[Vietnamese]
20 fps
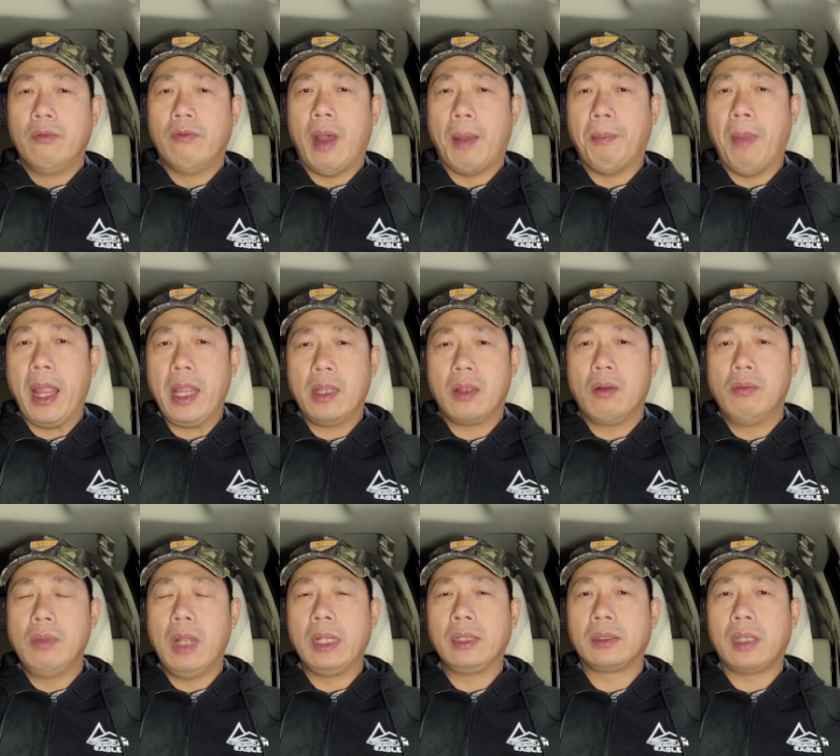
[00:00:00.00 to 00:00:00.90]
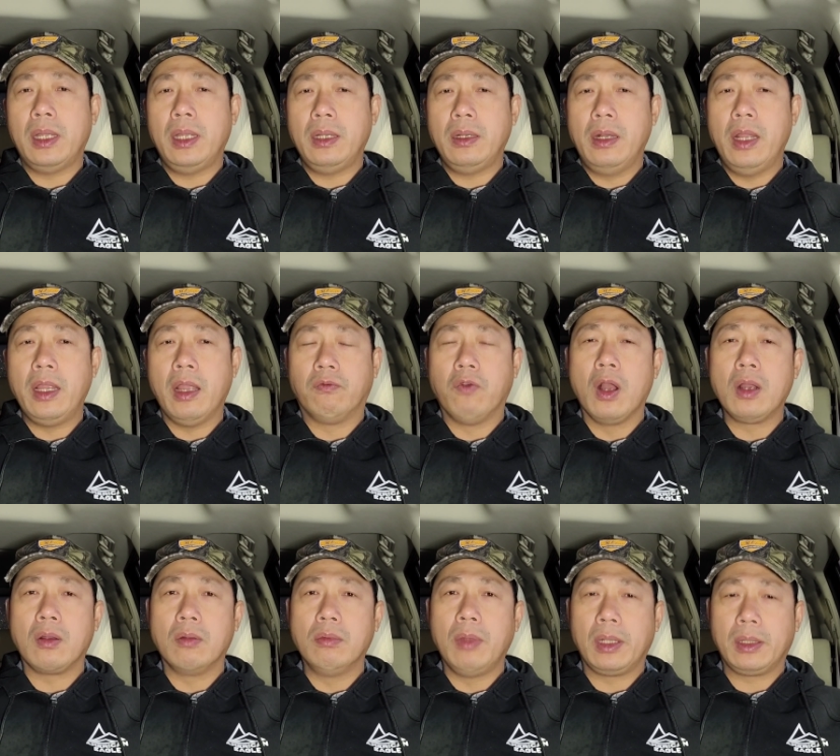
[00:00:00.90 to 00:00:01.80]
Và Mỹ cũng lên tiếng, Liên Hợp
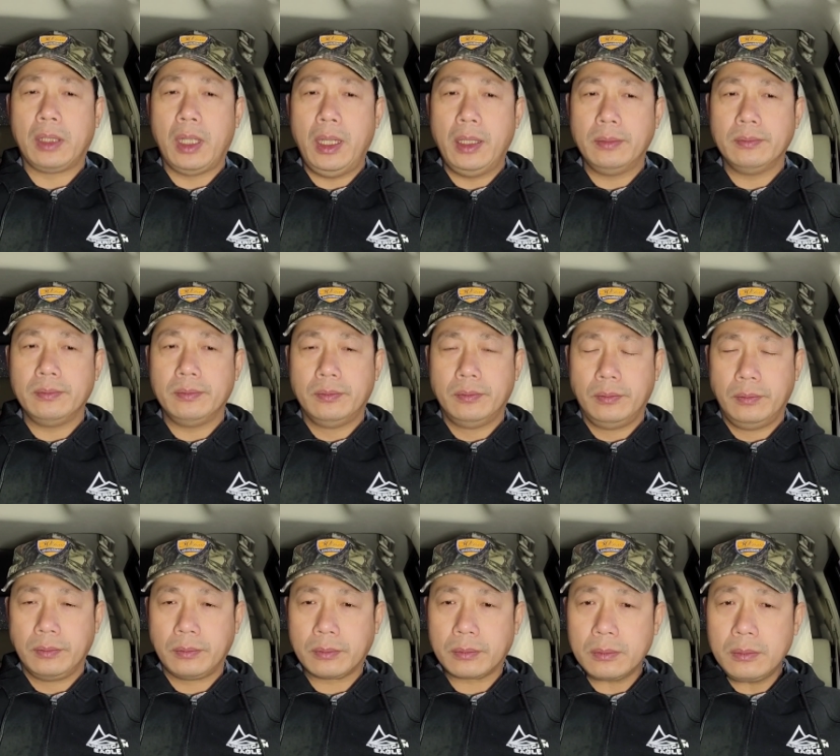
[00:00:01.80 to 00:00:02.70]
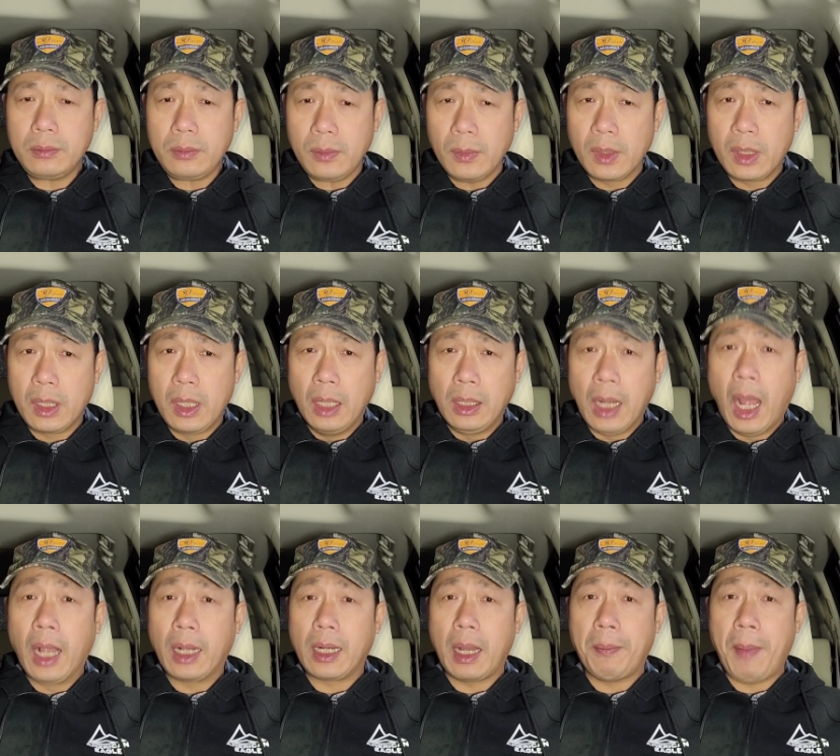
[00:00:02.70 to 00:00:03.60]
Quốc cũng lên tiếng.
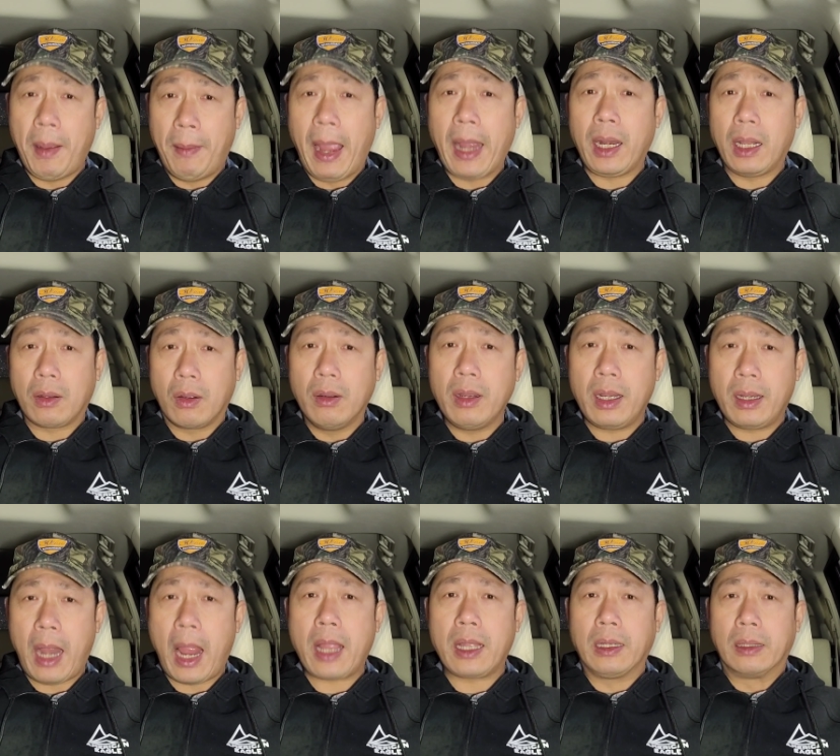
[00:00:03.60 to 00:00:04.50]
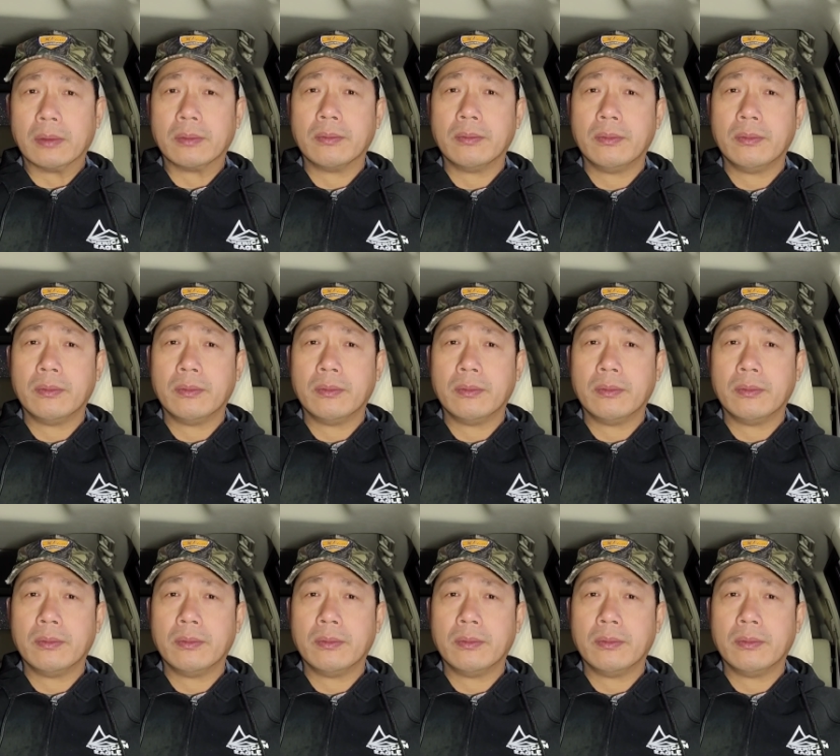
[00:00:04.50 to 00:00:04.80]
Chứng thực là máy bay đó của Iran.